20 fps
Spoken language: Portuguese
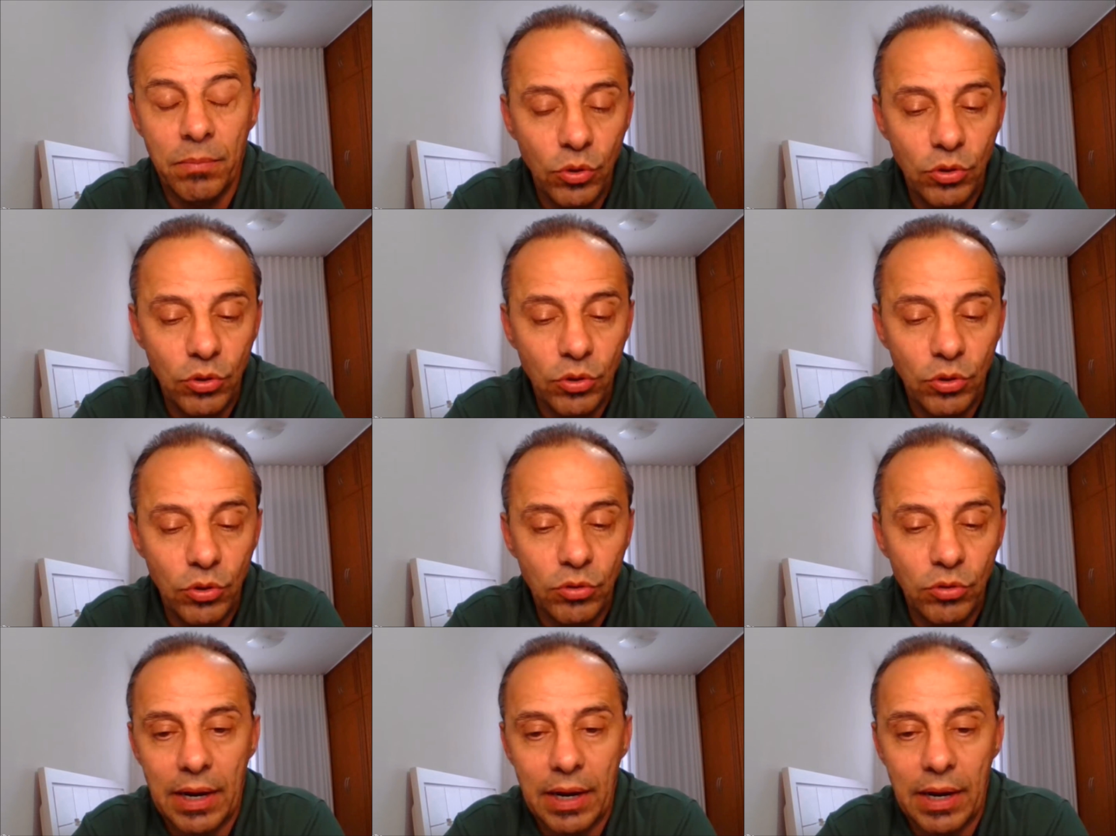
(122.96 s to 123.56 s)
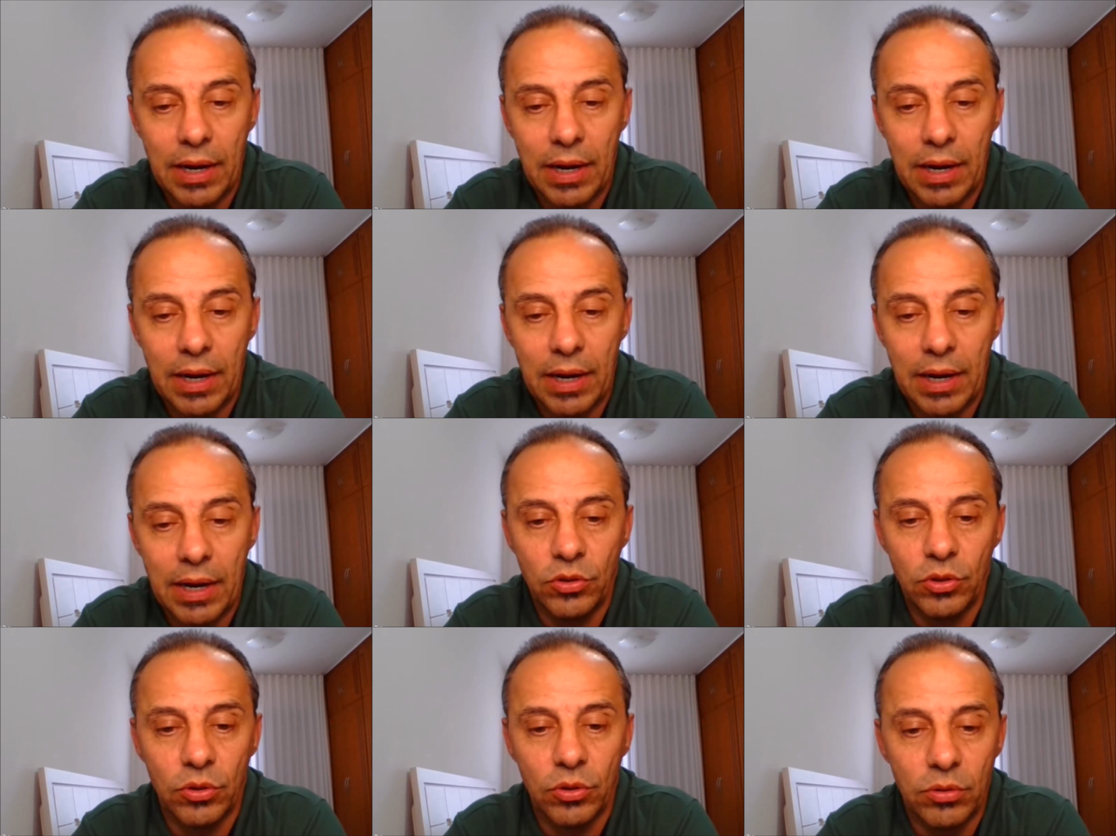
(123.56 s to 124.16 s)
muito
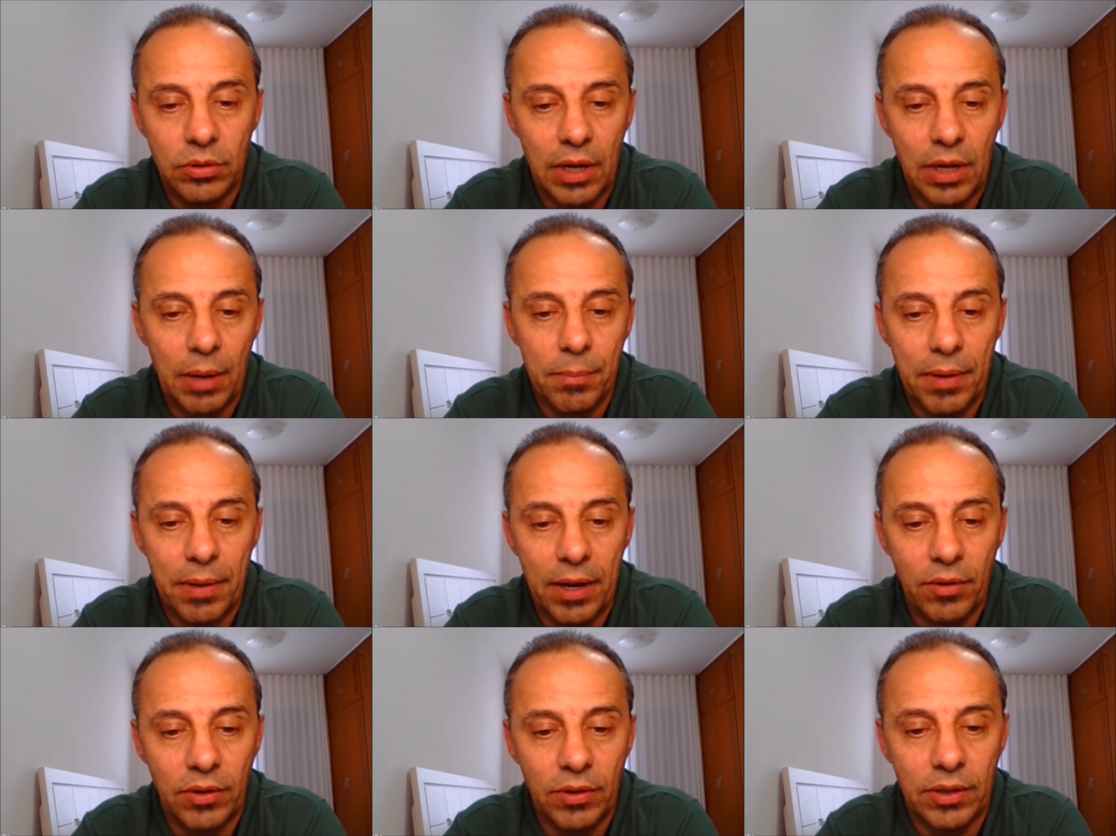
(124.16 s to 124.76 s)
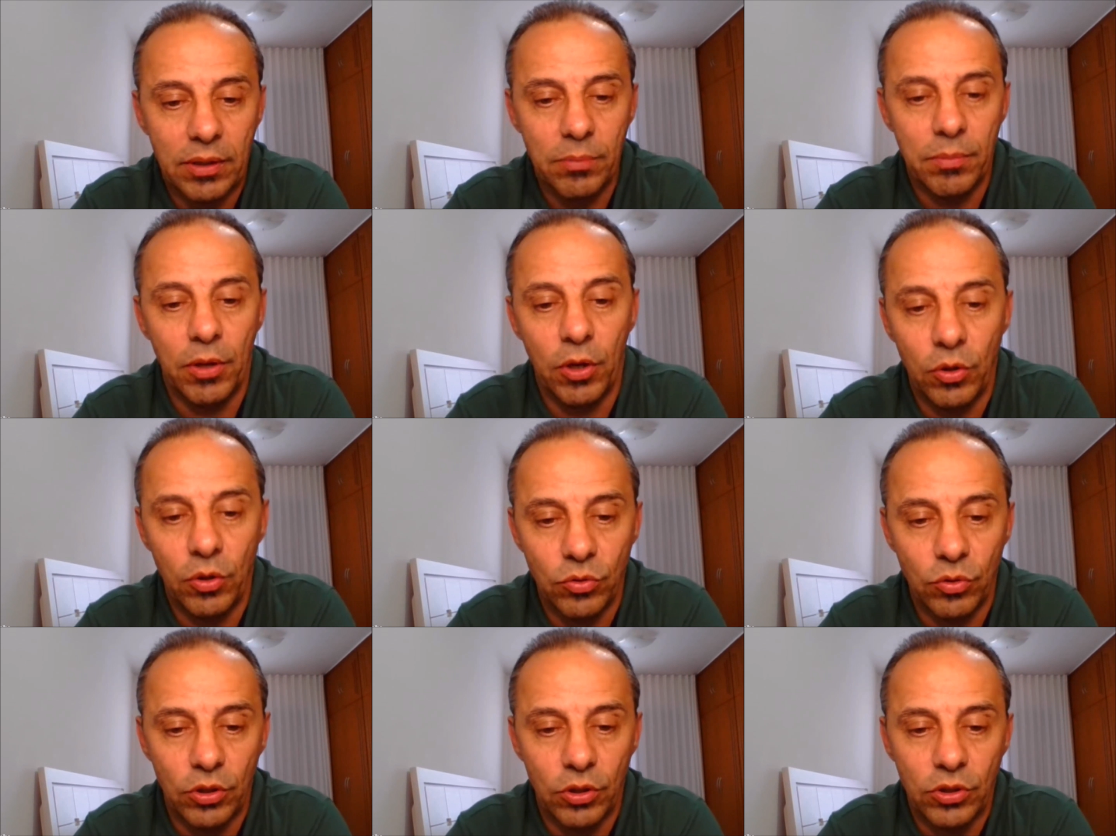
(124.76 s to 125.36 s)
bacana, onde eu trabalho
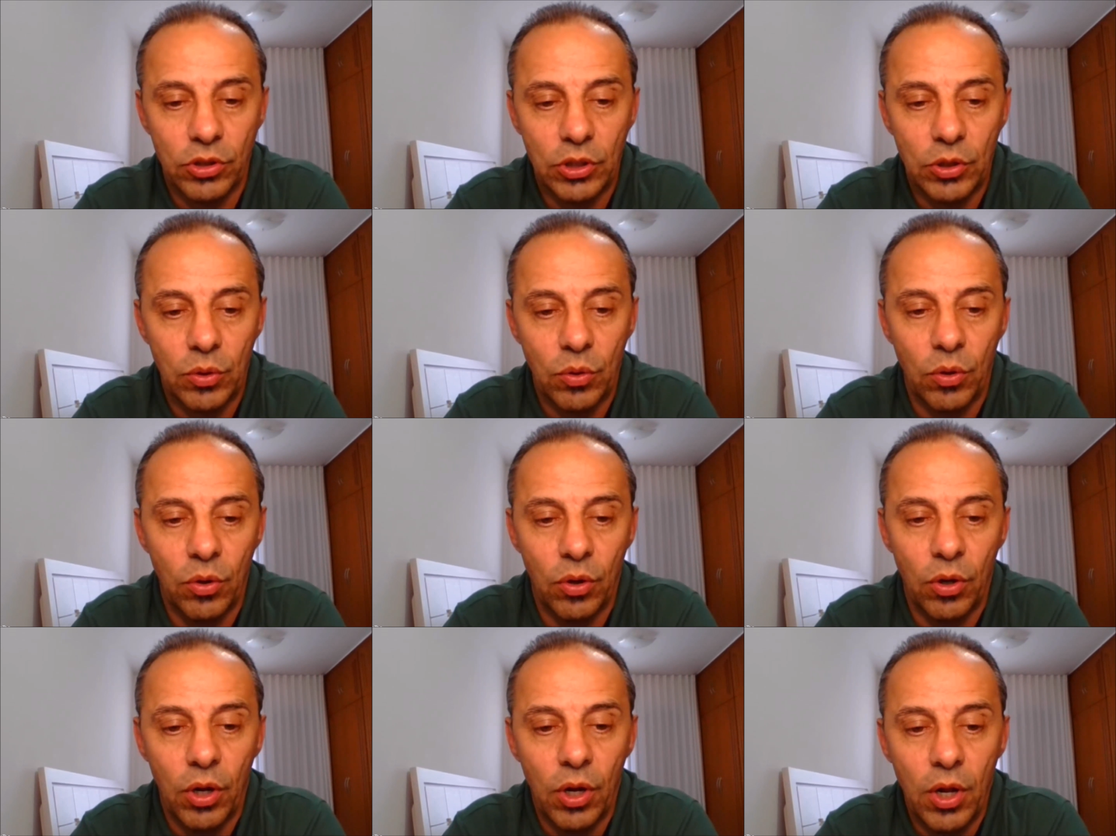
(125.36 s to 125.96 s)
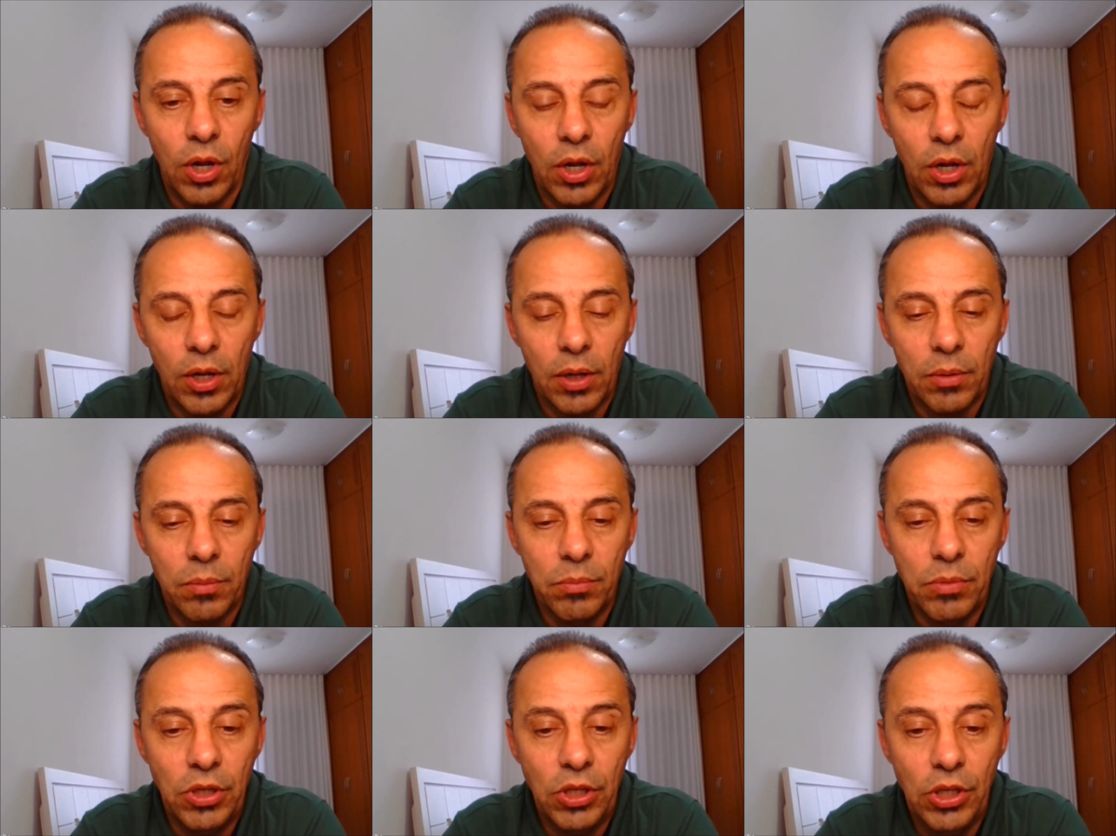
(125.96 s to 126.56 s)
aqui em Belo Horizonte com
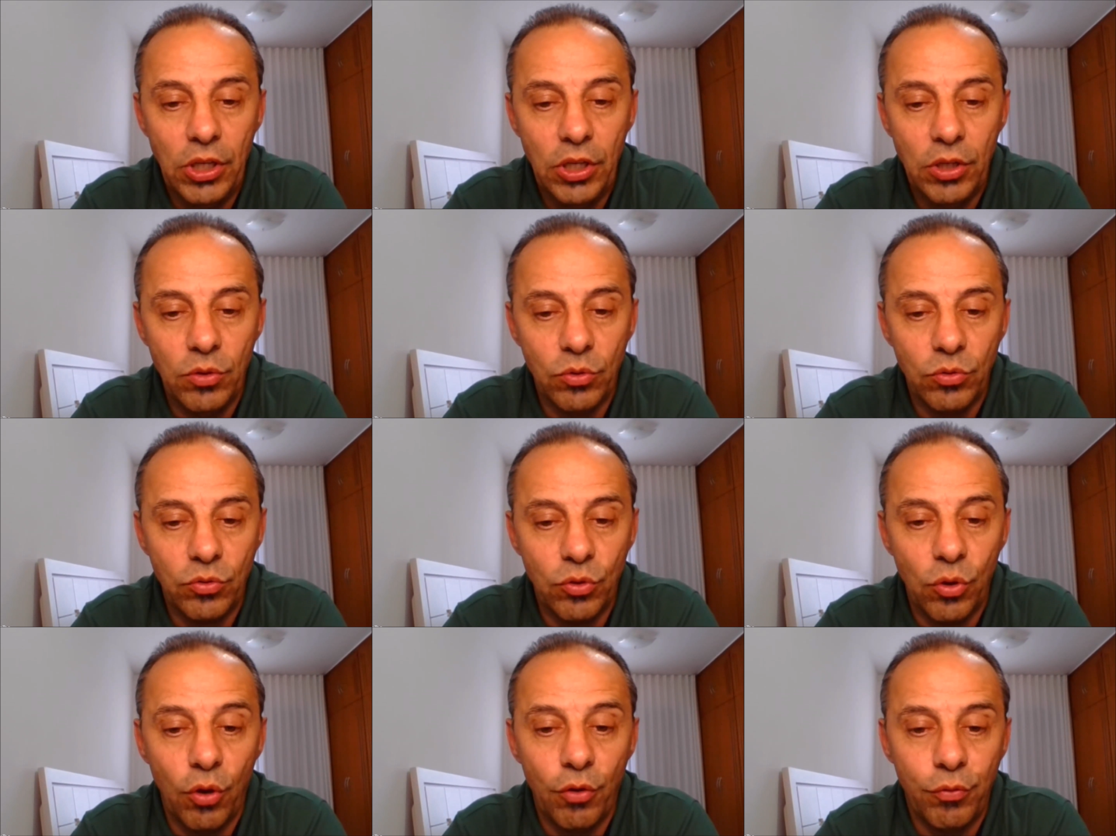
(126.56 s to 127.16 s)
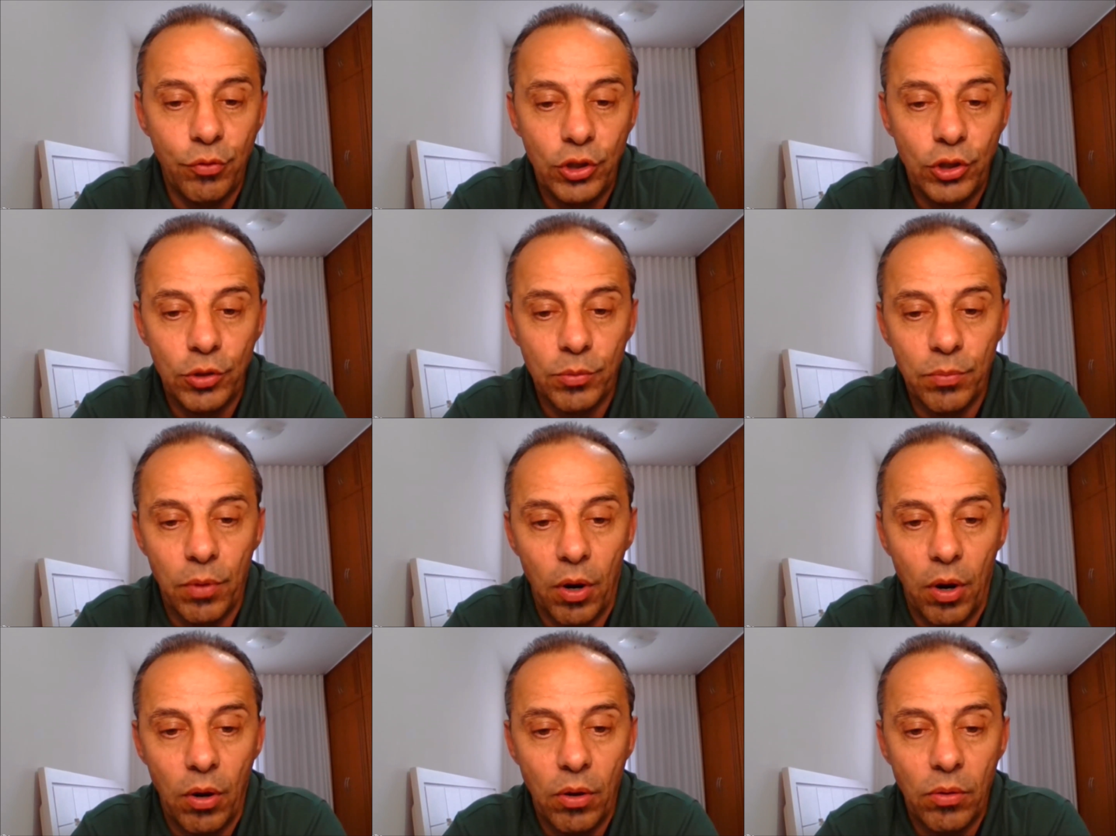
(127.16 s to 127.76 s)
meninos no
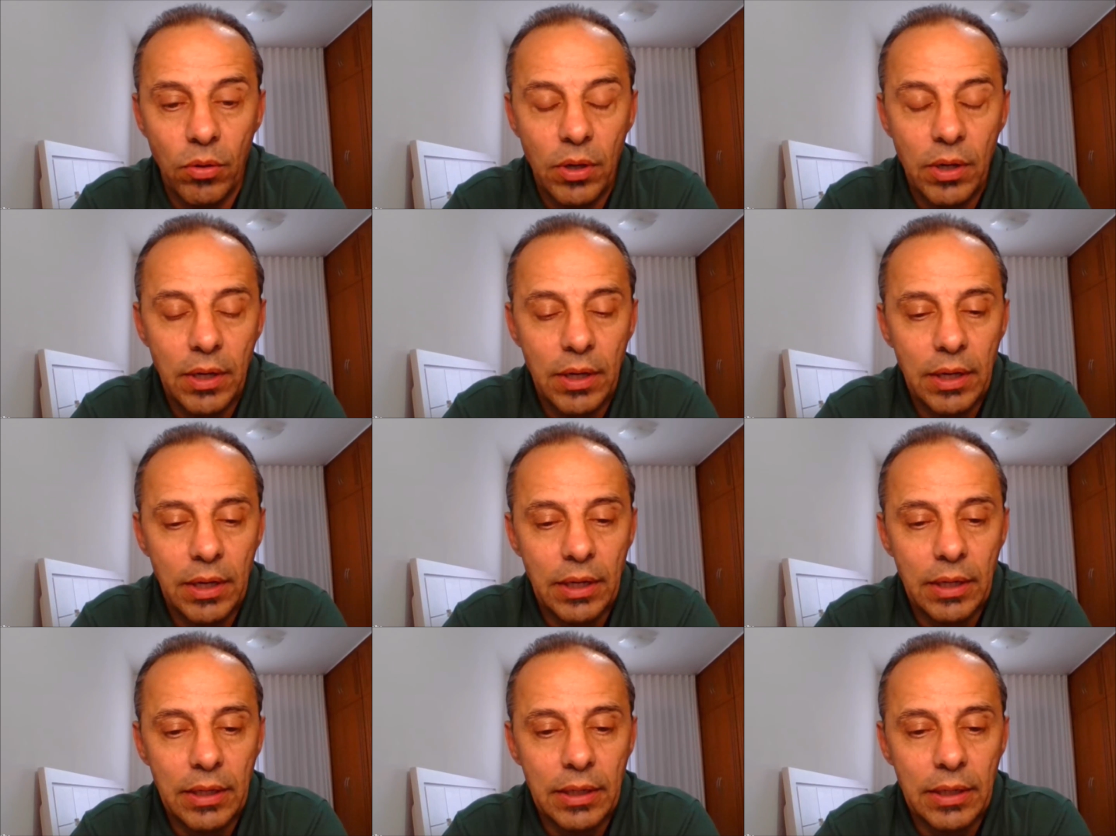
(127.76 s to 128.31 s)
futebol,